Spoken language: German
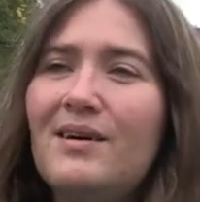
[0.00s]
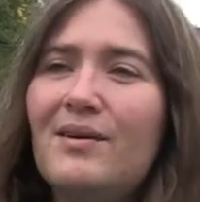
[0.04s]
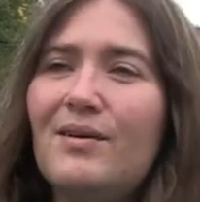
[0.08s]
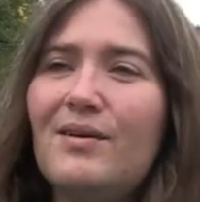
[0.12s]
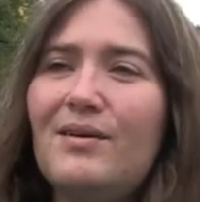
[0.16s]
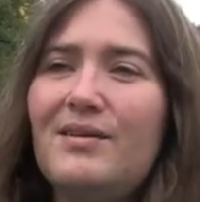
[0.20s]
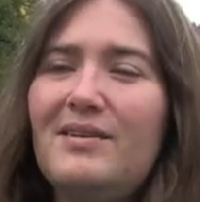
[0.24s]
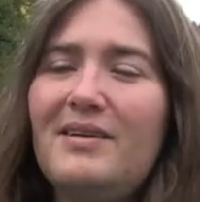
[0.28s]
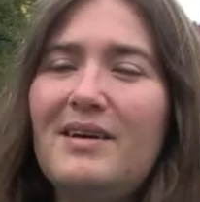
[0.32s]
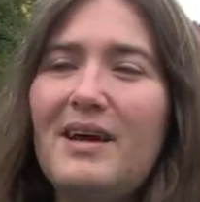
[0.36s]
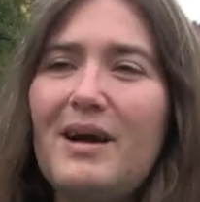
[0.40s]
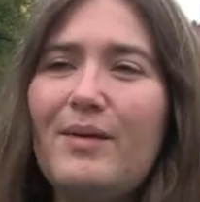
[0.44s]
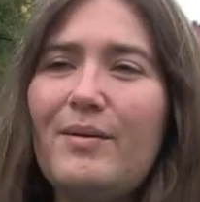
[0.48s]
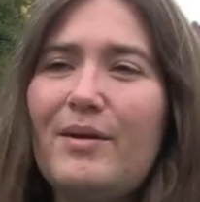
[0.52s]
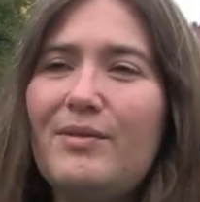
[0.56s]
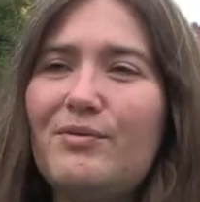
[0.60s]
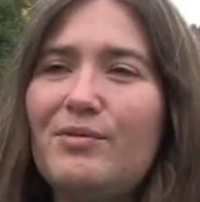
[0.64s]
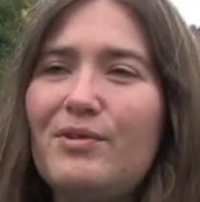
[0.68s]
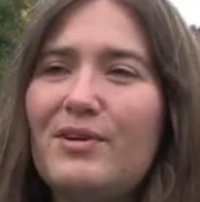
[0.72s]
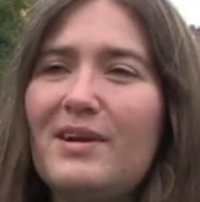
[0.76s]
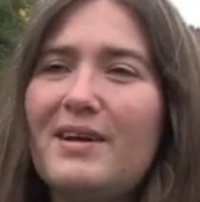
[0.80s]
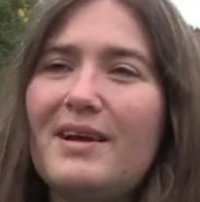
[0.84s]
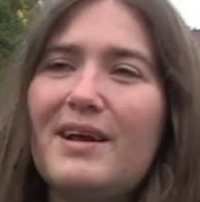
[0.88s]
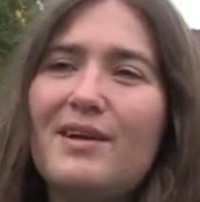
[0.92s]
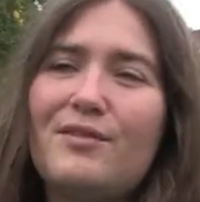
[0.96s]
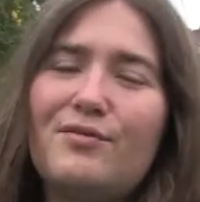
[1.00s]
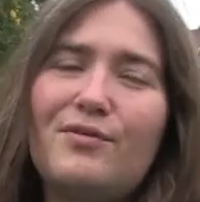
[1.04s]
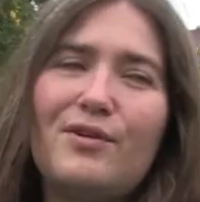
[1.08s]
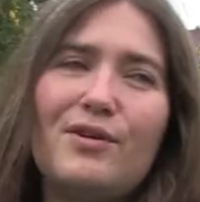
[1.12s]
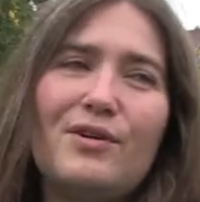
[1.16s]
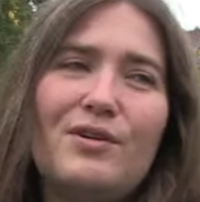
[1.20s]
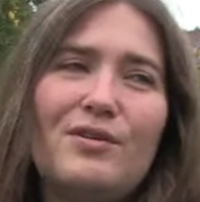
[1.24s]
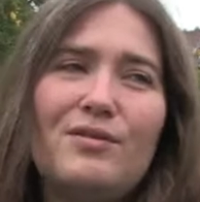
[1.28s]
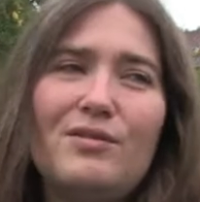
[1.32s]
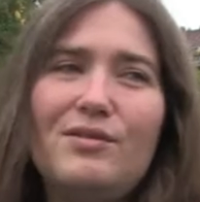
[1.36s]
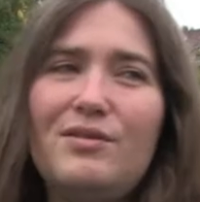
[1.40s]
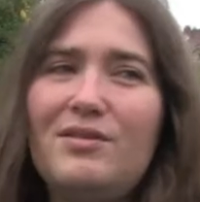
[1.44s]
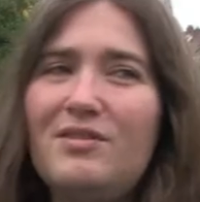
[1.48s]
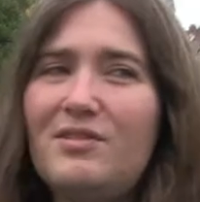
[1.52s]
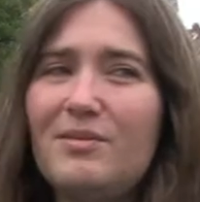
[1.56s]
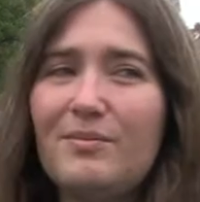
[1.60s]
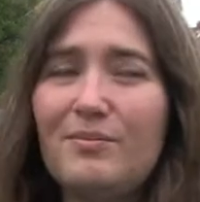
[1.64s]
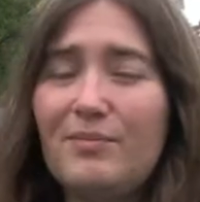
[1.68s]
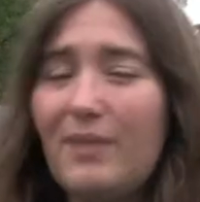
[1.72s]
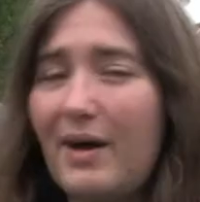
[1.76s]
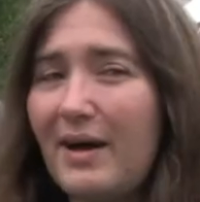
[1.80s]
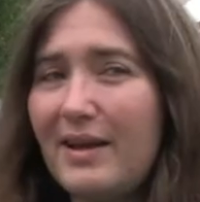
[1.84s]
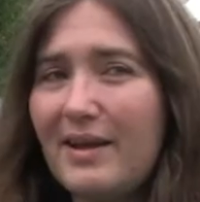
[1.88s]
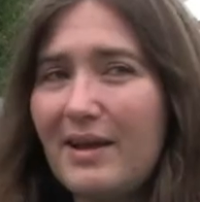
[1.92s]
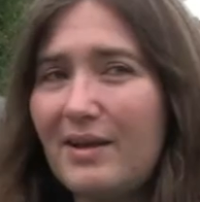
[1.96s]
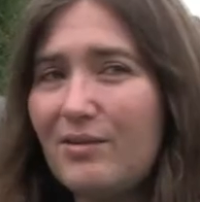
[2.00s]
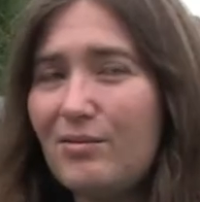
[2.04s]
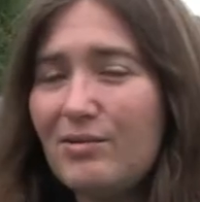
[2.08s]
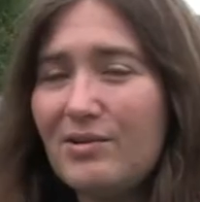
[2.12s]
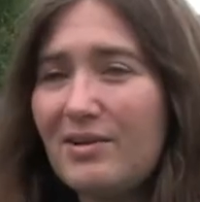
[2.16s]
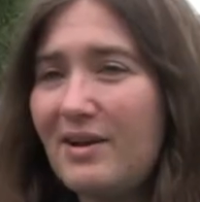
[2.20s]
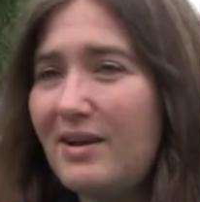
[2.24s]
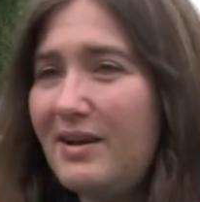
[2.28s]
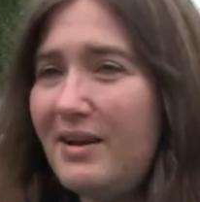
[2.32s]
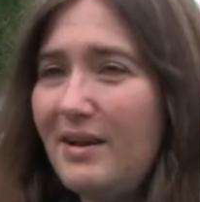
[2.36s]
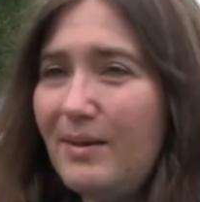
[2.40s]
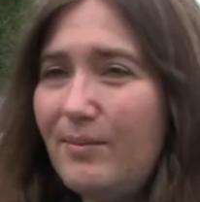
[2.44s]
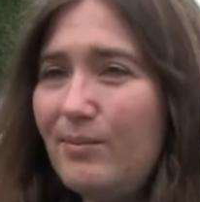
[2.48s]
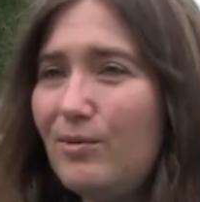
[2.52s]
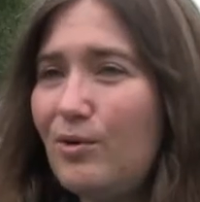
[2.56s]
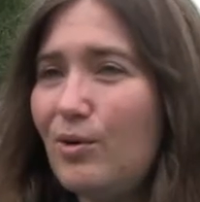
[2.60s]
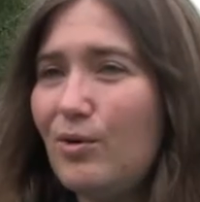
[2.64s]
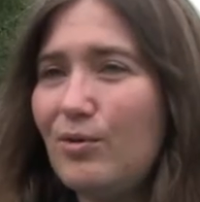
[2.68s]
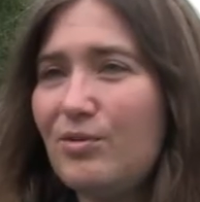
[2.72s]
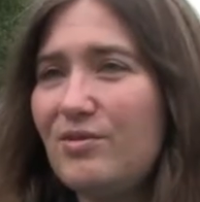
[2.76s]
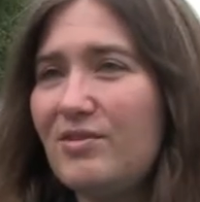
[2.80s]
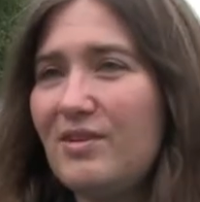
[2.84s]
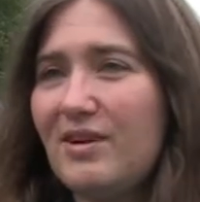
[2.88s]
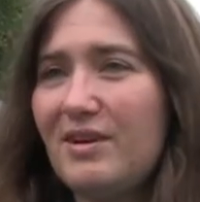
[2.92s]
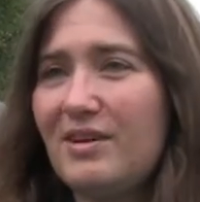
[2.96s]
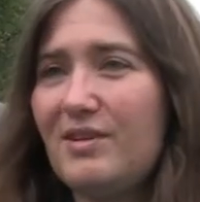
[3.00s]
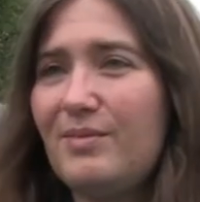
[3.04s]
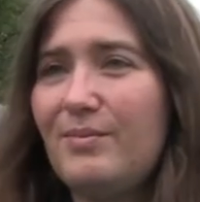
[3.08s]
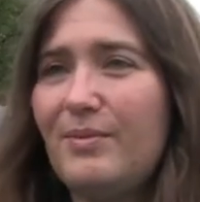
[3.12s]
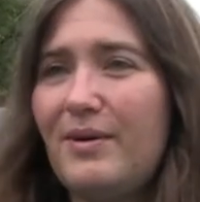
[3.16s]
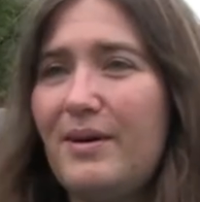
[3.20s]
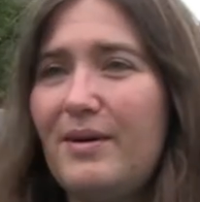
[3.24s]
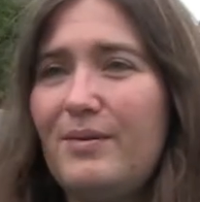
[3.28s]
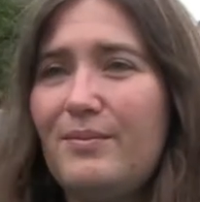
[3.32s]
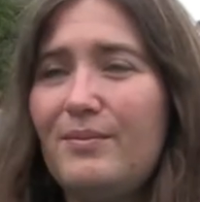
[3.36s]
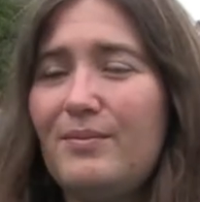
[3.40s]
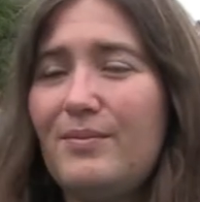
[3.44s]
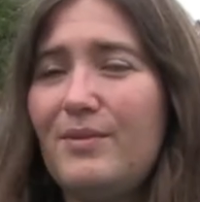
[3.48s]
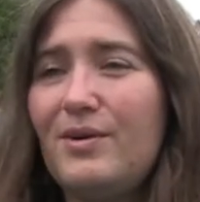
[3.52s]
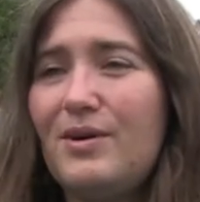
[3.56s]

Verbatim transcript: Und die Arbeit wurde dann halt von diesem anderen Unternehmen, Go, sag ich mal,